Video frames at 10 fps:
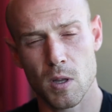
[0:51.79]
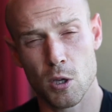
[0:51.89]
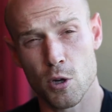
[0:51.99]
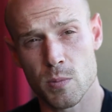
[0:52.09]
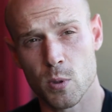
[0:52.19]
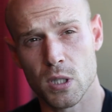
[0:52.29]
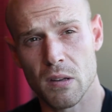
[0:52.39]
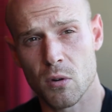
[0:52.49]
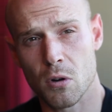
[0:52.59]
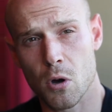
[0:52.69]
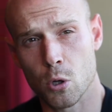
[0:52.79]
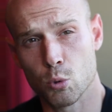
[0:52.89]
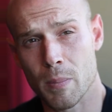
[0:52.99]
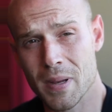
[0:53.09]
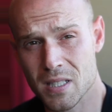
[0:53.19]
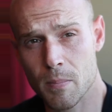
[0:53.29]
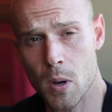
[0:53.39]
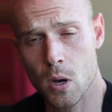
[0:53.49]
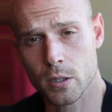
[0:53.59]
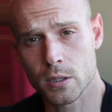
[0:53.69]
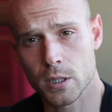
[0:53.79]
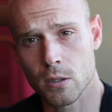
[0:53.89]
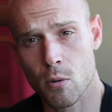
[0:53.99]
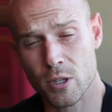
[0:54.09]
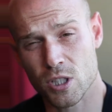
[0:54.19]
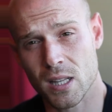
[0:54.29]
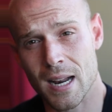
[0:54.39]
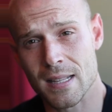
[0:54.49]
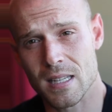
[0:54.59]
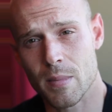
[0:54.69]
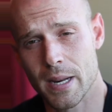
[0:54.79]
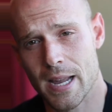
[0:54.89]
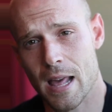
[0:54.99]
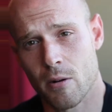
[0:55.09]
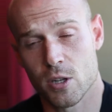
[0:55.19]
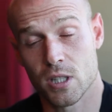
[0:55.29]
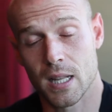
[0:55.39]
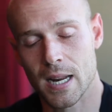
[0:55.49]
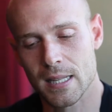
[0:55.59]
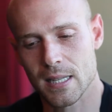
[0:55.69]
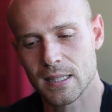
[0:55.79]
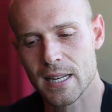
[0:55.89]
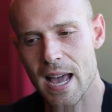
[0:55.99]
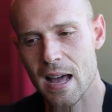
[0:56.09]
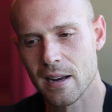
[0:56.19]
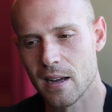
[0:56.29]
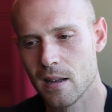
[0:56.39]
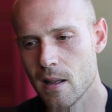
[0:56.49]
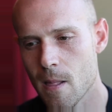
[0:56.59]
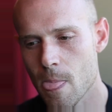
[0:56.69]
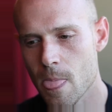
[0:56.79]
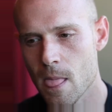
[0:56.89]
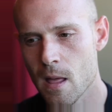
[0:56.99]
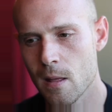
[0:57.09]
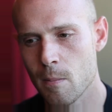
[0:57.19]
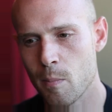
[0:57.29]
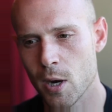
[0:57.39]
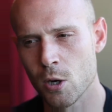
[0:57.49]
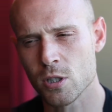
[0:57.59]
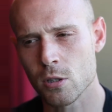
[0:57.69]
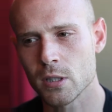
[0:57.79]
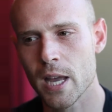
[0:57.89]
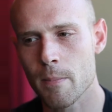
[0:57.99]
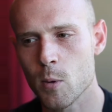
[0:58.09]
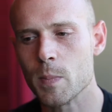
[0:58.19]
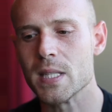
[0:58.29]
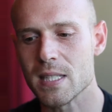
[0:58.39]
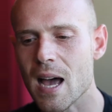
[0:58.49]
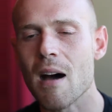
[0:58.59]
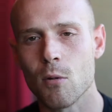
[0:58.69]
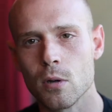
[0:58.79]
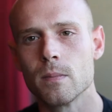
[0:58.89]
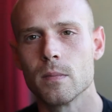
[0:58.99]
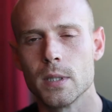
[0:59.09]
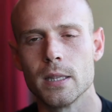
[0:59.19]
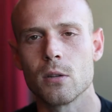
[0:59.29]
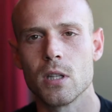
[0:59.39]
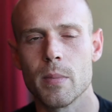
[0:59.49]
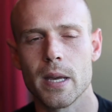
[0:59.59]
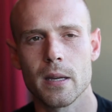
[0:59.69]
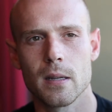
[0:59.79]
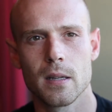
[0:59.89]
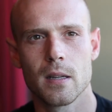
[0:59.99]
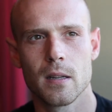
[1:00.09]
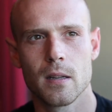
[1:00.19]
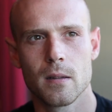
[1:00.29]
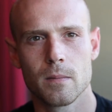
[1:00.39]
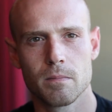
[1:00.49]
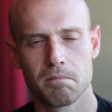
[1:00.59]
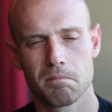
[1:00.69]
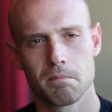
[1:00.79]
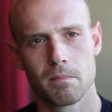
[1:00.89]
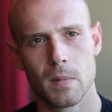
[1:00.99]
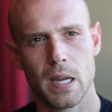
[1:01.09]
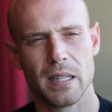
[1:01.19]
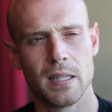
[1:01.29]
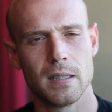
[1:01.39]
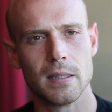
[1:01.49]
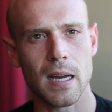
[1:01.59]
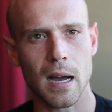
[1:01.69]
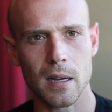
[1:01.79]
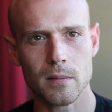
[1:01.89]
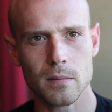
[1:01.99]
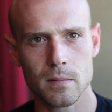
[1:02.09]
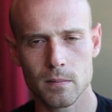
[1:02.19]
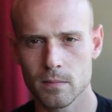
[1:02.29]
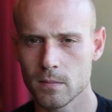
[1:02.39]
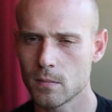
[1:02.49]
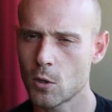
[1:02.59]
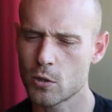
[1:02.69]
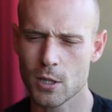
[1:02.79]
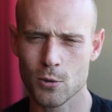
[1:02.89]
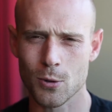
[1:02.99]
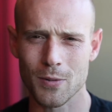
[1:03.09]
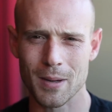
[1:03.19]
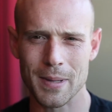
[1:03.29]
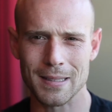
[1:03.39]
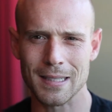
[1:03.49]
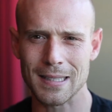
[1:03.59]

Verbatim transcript: Io rispondevo ho due passaporti, ho una cittadinanza americana e una cittadinanza italiana, però allo stesso tempo pensavo dentro di me identità, cosa sono veramente?